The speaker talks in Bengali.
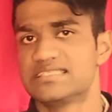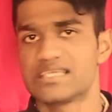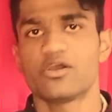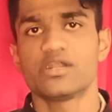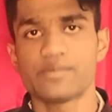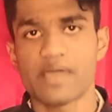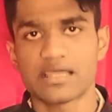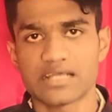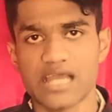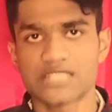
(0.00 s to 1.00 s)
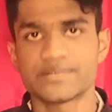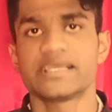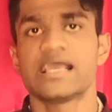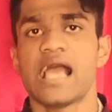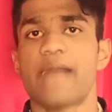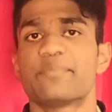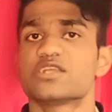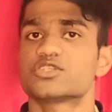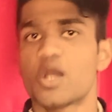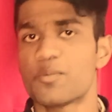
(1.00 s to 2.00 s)
যে কয়টি বাগধারা আসবে
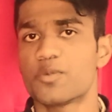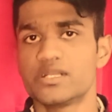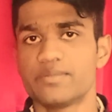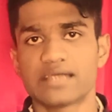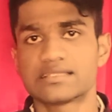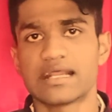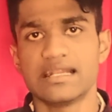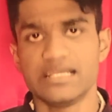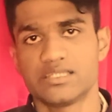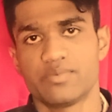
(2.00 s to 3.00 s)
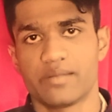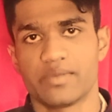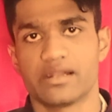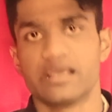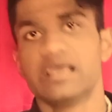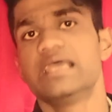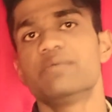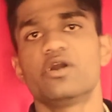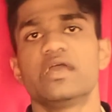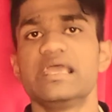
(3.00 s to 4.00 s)
আপনারা সব কয়টি বাগধারা লিখতে পারবেন
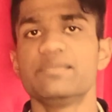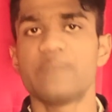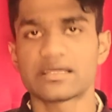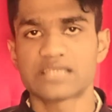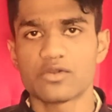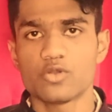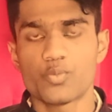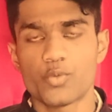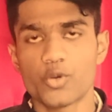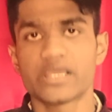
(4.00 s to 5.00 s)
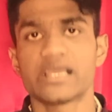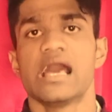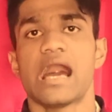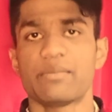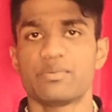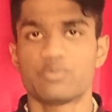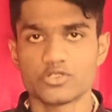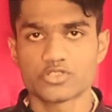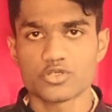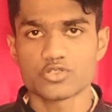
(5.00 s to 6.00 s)
এবং এই বাগধারাগুলো পড়ে আমি
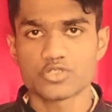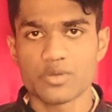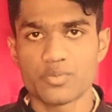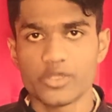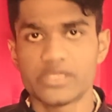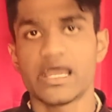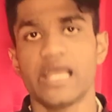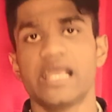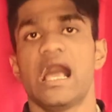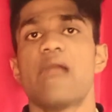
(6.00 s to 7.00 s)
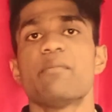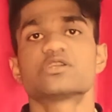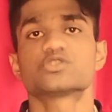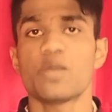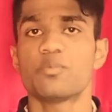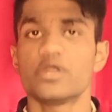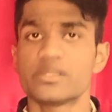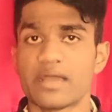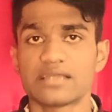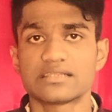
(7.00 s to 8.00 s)
পুলিশ কনস্টেবল পরীক্ষায় আমার সব
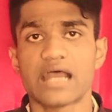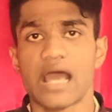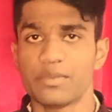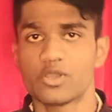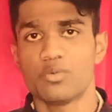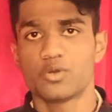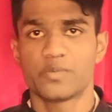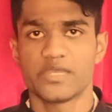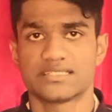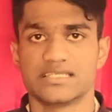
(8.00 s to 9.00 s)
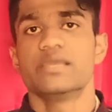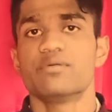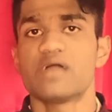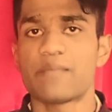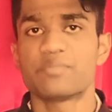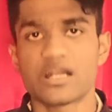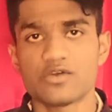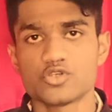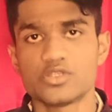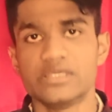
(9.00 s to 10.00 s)
কয়টি বাগধারা আমি কমন পেয়েছি এবং
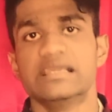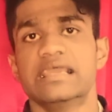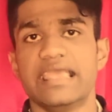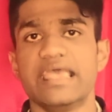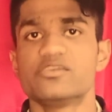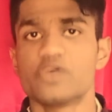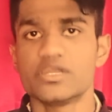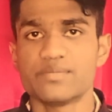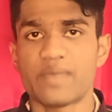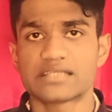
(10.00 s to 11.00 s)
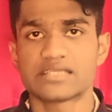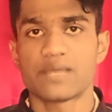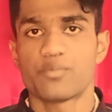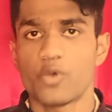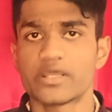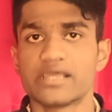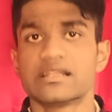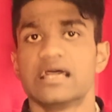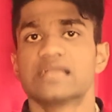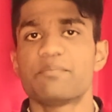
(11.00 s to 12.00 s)
আপনারাও যদি এই কয়টি বাগধারা পড়েন
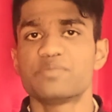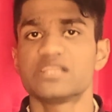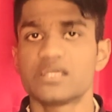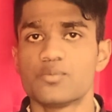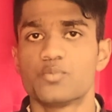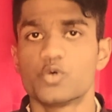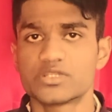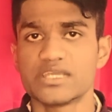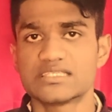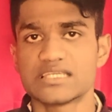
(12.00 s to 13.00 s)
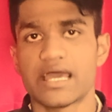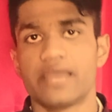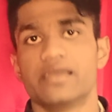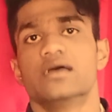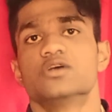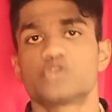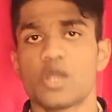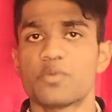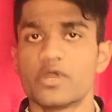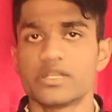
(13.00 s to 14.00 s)
আপনাদেরও প্রত্যেক জেলায়
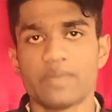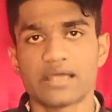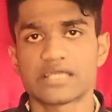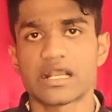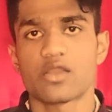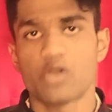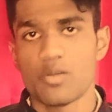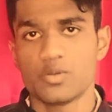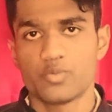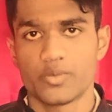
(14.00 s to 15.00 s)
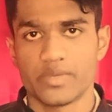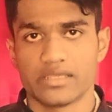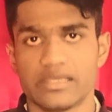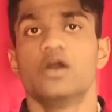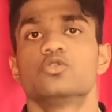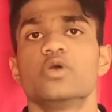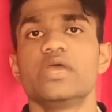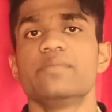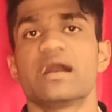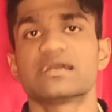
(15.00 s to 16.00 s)
সব কয়টি বাগধারা কমন পড়বে তো
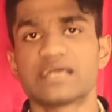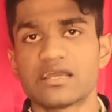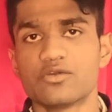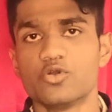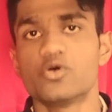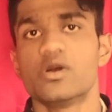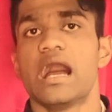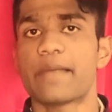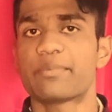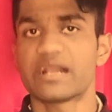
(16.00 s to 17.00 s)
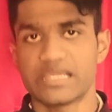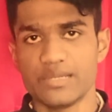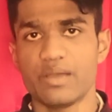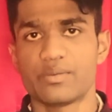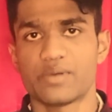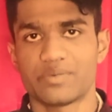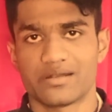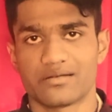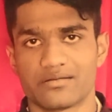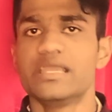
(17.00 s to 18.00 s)
এই বাগধারাগুলো আপনারা কিভাবে
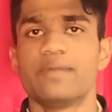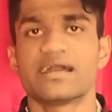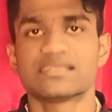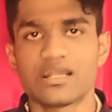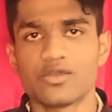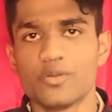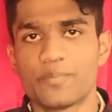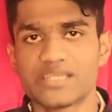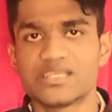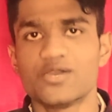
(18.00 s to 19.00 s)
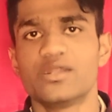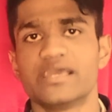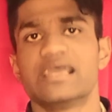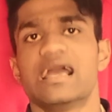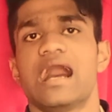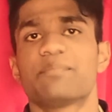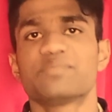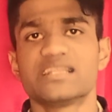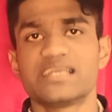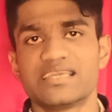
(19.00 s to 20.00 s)
পাবেন এই বাগধারাগুলো পেতে হলে
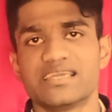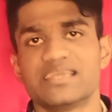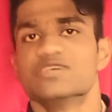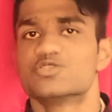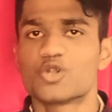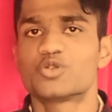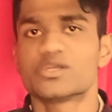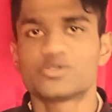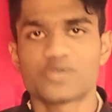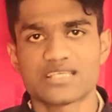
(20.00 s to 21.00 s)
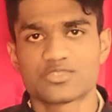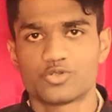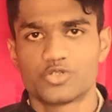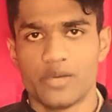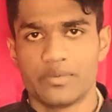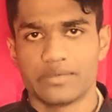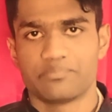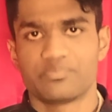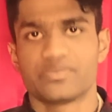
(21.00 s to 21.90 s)
আপনাদেরকে ছোট্ট একটু কাজ করতে হবে